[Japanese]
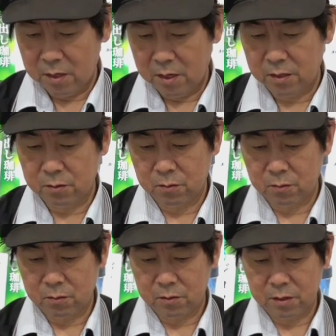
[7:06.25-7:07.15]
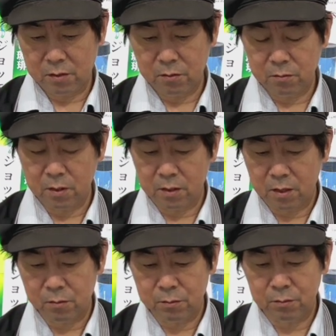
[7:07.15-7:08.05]
ああの結局は
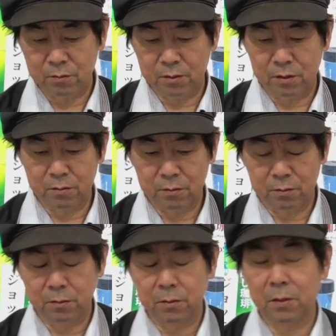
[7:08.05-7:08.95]
過不足なく、